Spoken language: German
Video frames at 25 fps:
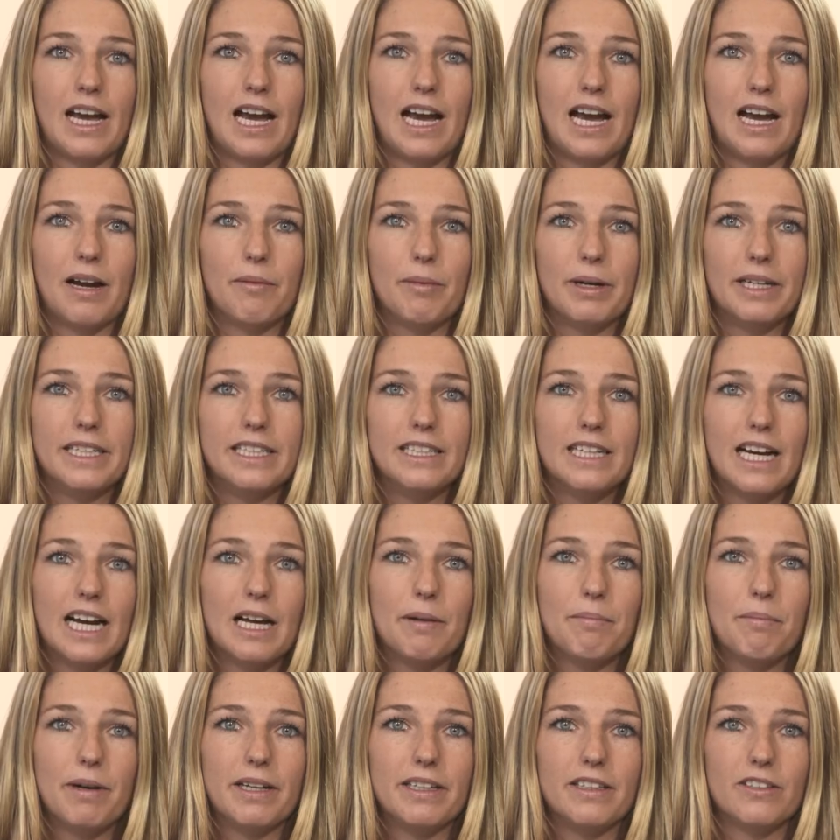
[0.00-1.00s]
Aber
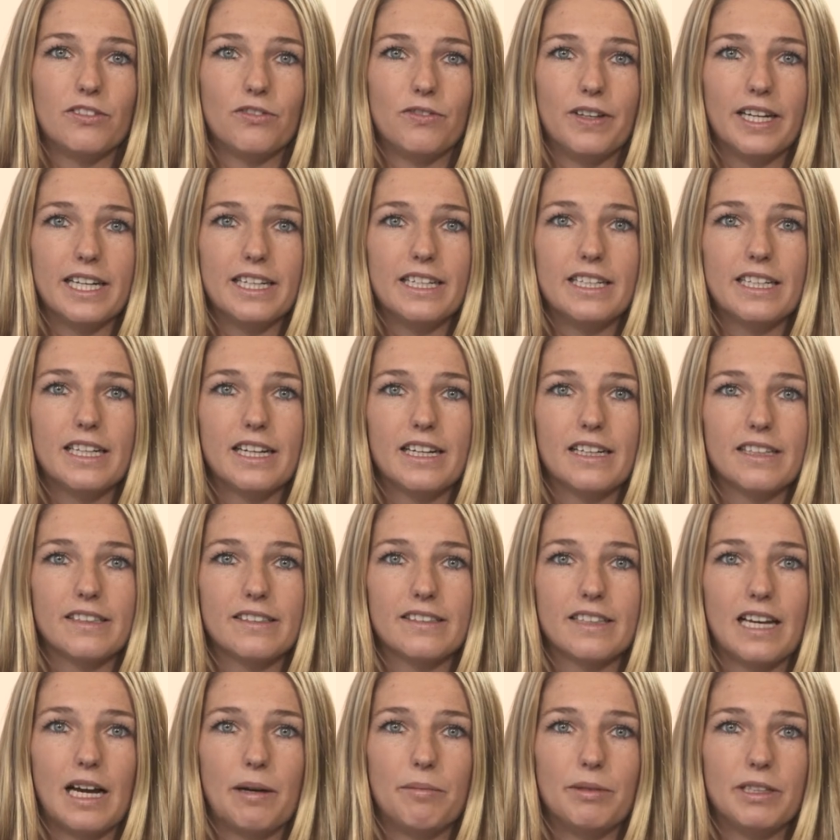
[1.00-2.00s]
innerhalb meines
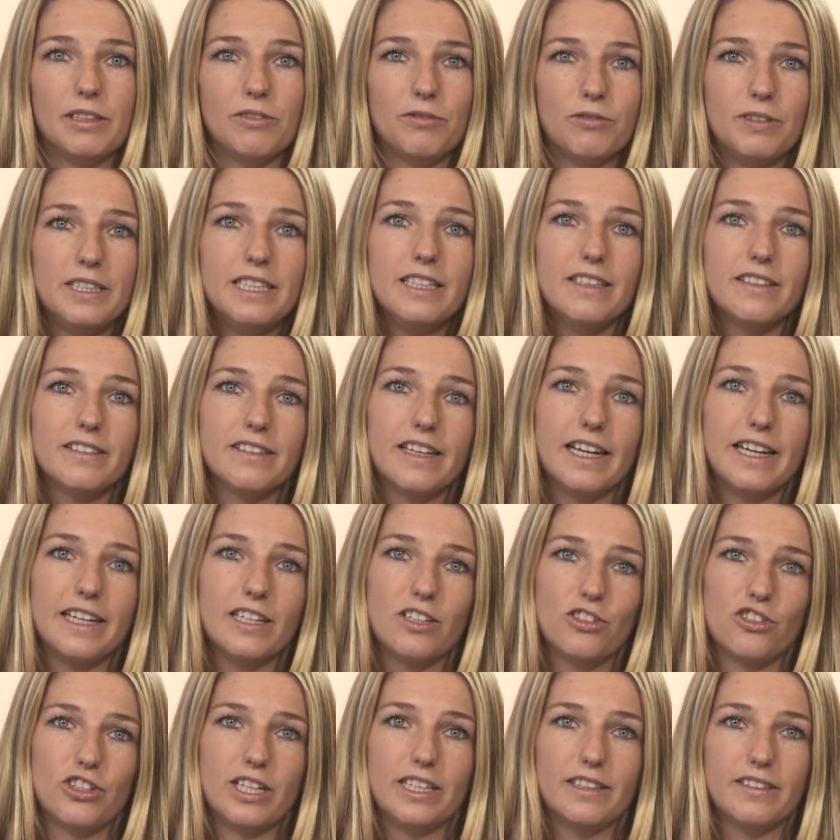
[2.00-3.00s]
Werdegangs habe ich viele
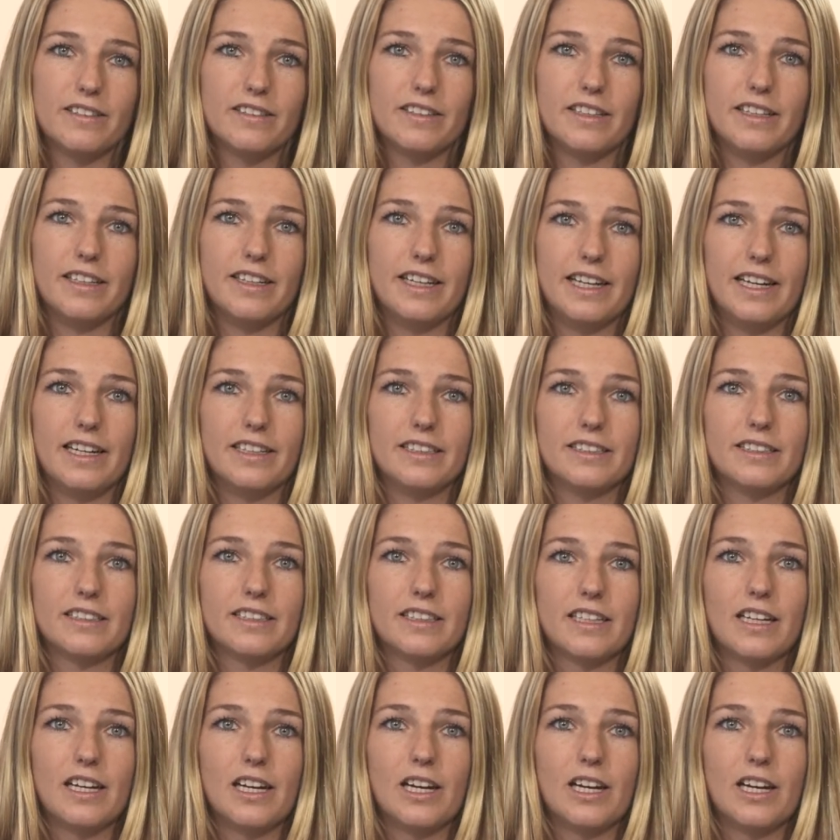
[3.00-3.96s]
Seiten schätzen gelernt.